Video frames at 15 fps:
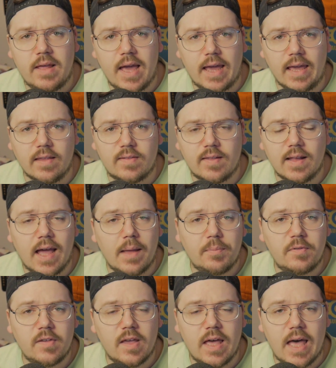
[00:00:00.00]
Ja, gestern gab
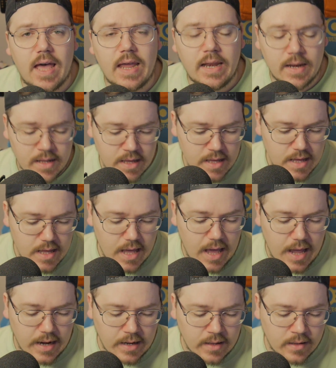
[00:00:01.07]
es ja ein,
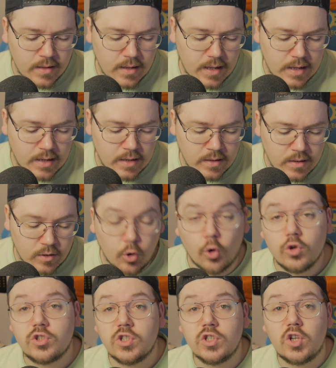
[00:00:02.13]
einen, einen
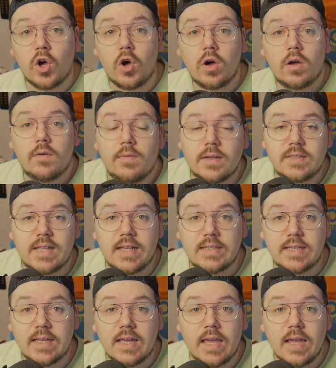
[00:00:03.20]
großen Talk, was
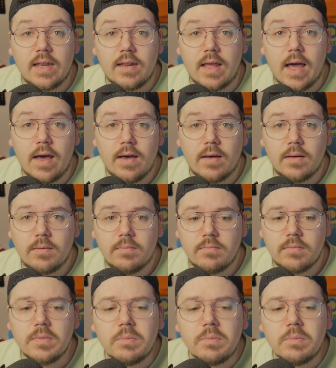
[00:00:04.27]
das angeht, ja, äh,